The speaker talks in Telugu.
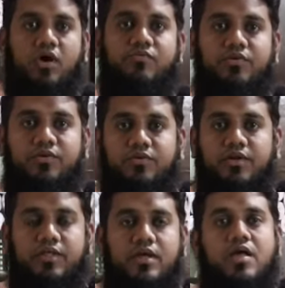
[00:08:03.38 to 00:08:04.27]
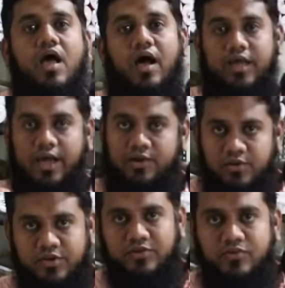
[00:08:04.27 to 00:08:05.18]
స్క్వేర్ ఫీట్ ఉంటుంది ఆ
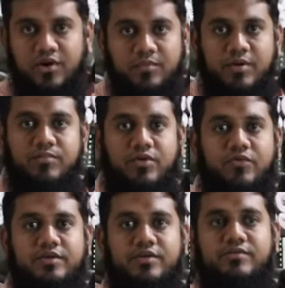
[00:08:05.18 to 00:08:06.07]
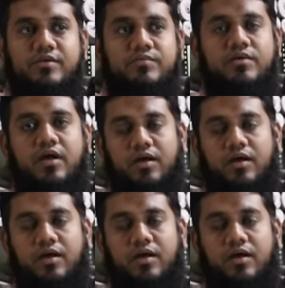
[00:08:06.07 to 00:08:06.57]
క్యాల్కులేషన్ కూడా మనం ప్రొవైడ్ చేస్తాం